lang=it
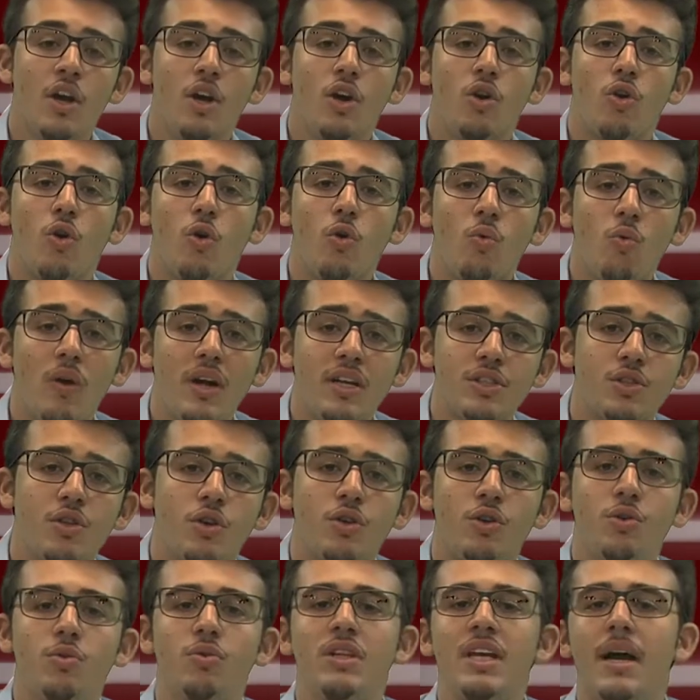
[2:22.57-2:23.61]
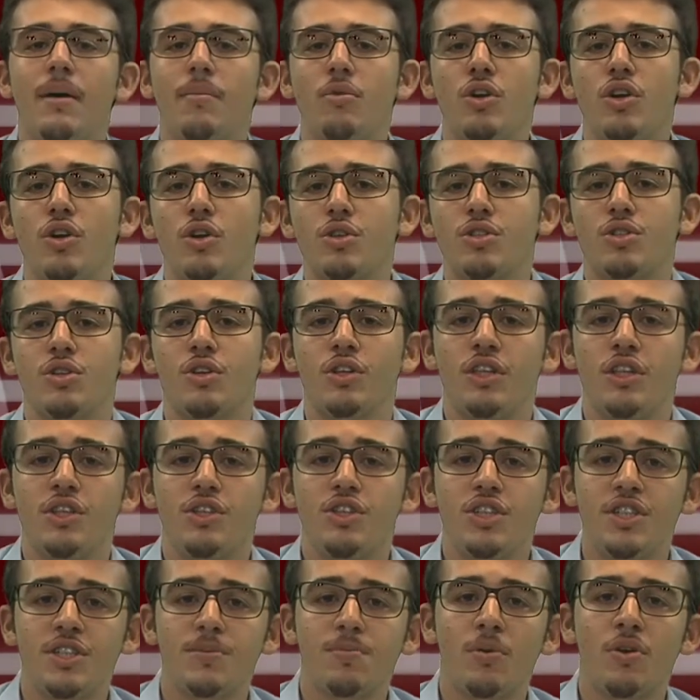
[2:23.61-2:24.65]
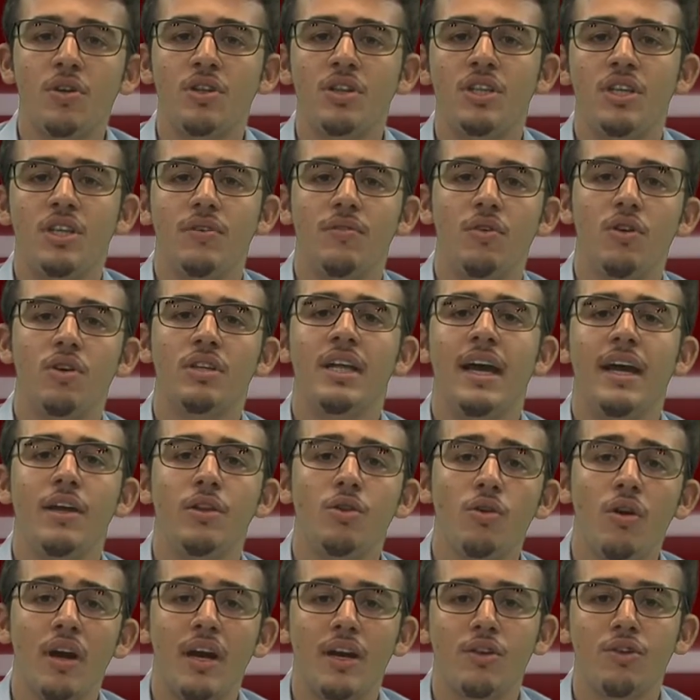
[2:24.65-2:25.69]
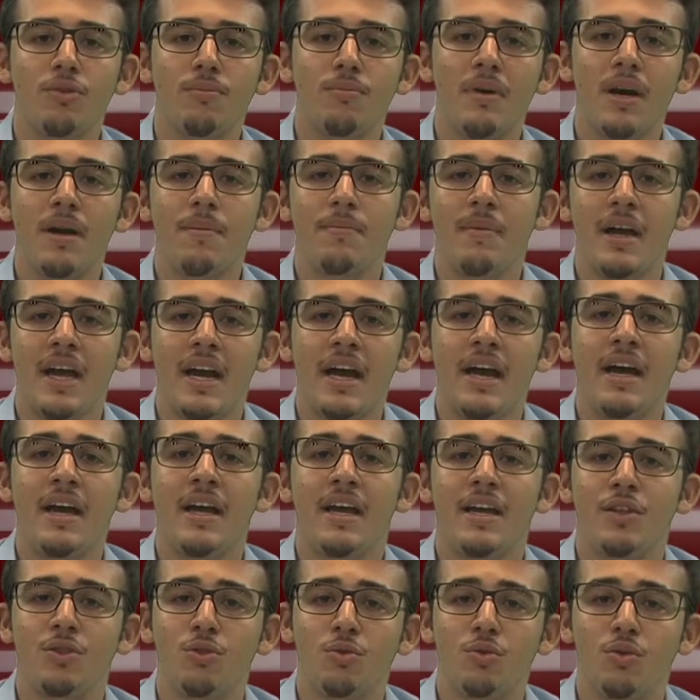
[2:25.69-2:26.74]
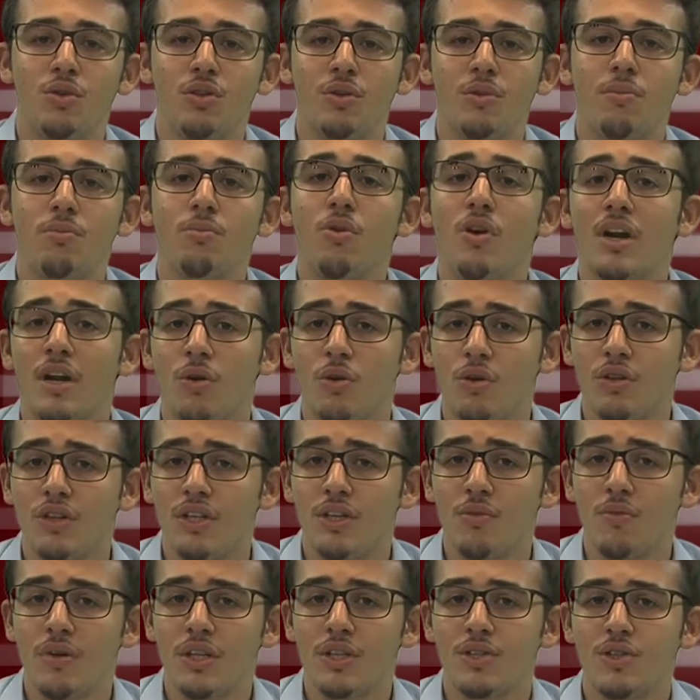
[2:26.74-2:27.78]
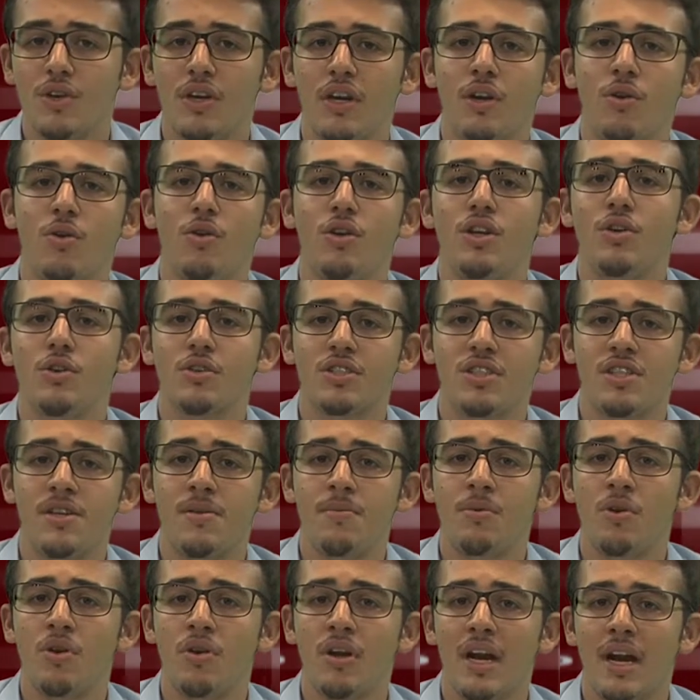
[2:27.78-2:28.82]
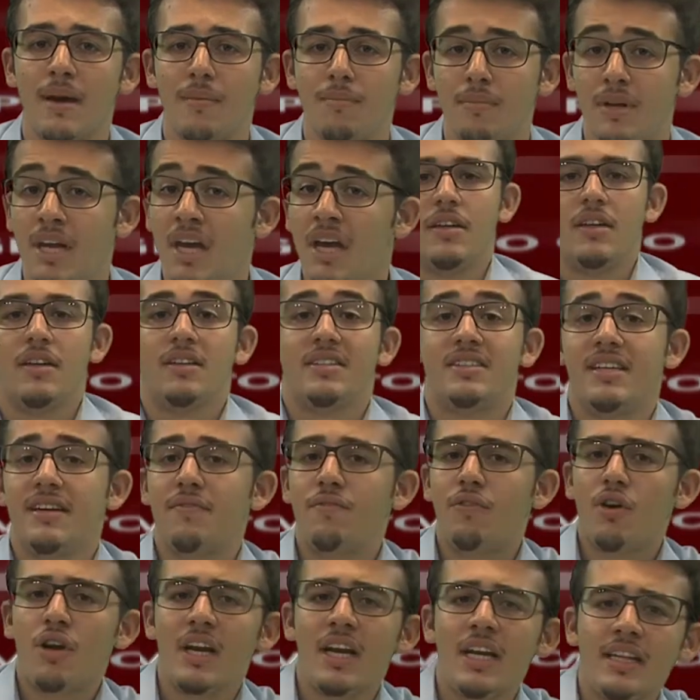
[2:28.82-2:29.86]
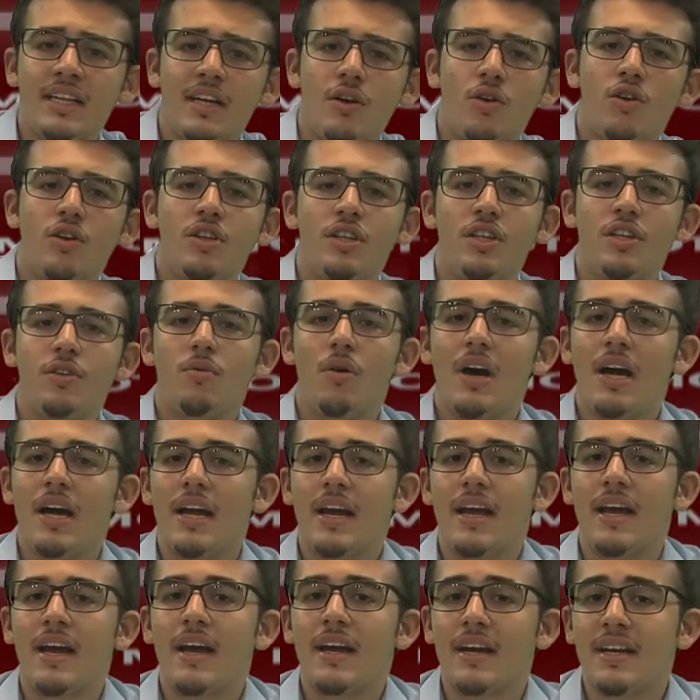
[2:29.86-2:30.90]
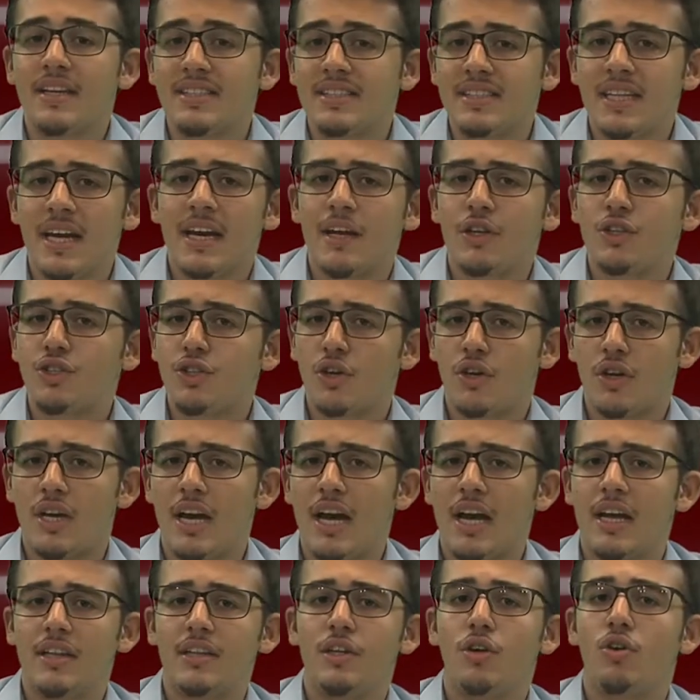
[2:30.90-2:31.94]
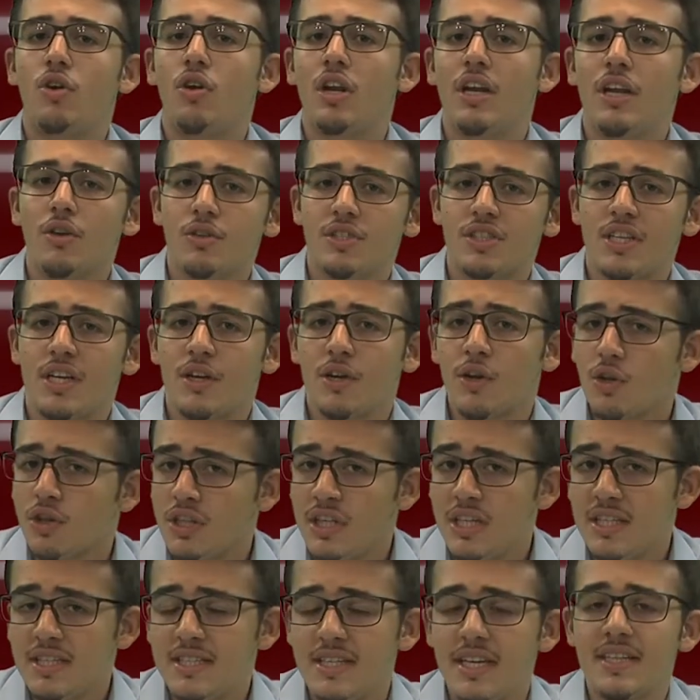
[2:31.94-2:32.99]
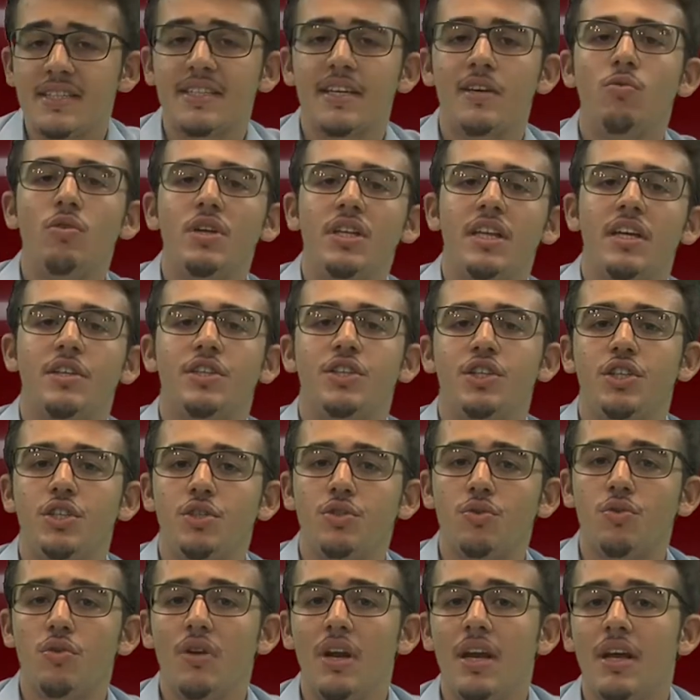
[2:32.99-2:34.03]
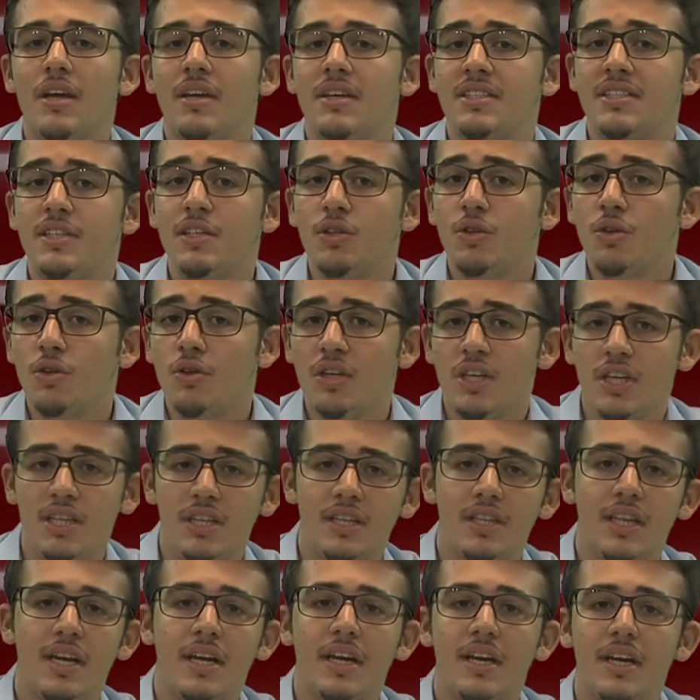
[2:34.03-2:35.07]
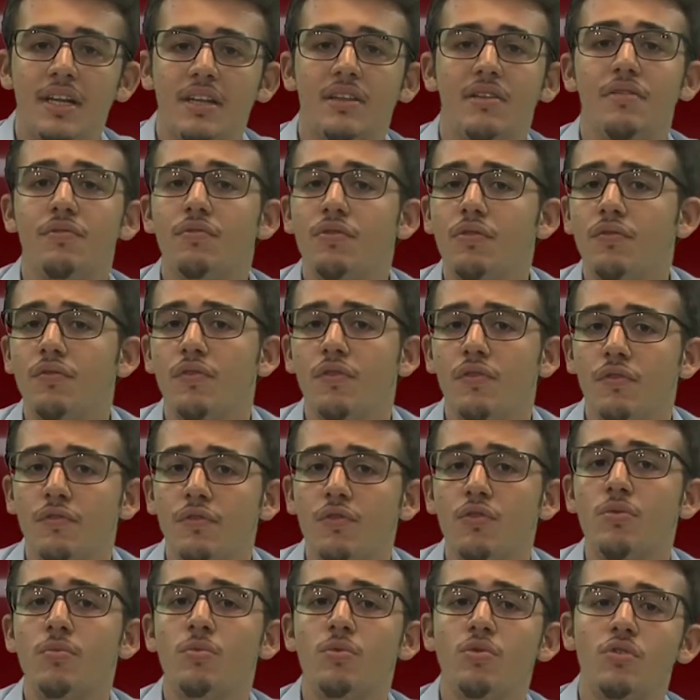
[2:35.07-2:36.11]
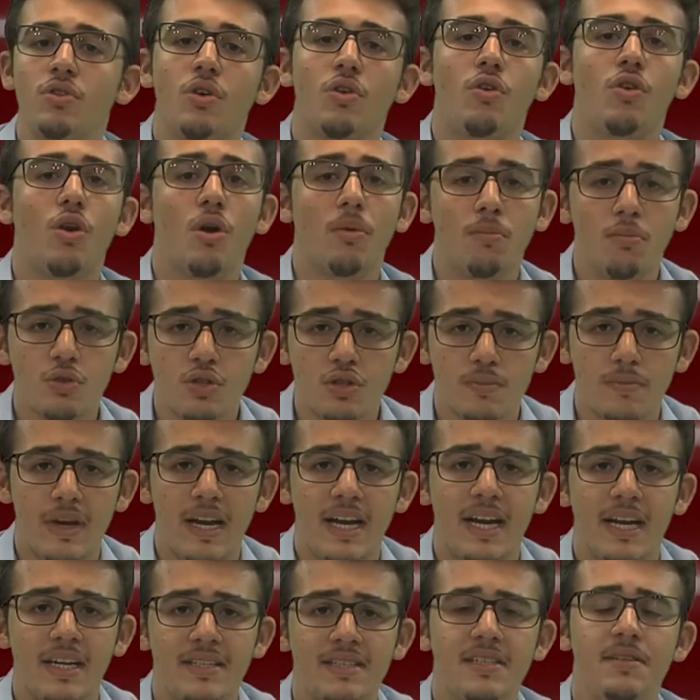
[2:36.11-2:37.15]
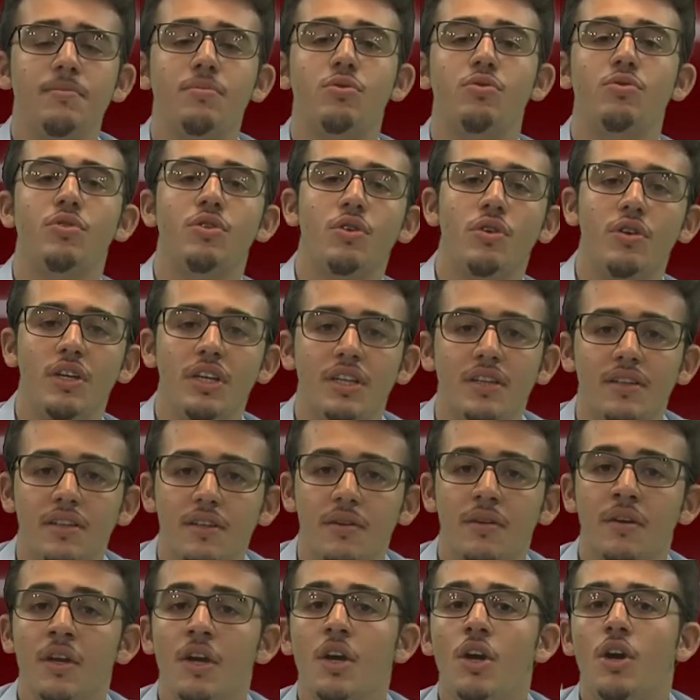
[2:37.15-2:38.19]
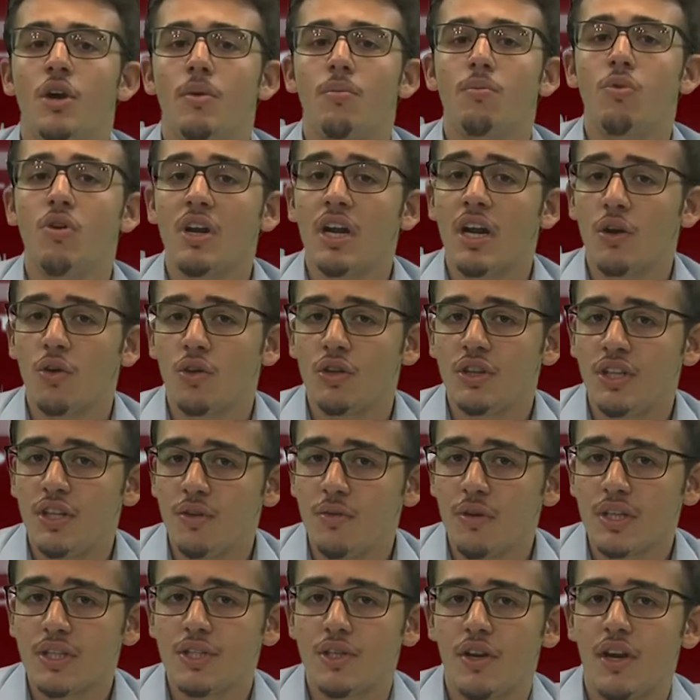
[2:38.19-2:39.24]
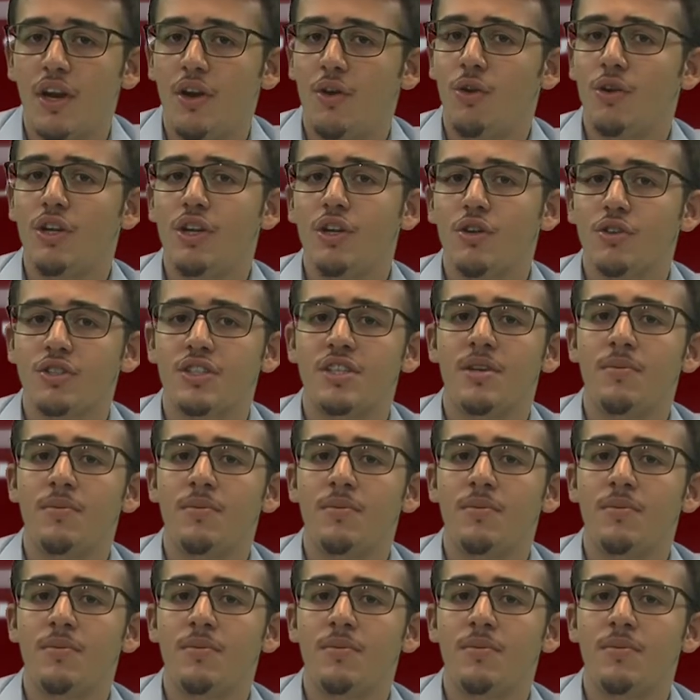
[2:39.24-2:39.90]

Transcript: Con questo chiudiamo il nostro TG sportivo, da Edoardo Barbera è tutto, buona continuazione con i nostri programmi. Se vorrete continuare a restare aggiornati con le nostre notizie seguiteci sul sito internet www.globusmagazine.it. Buona continuazione con i nostri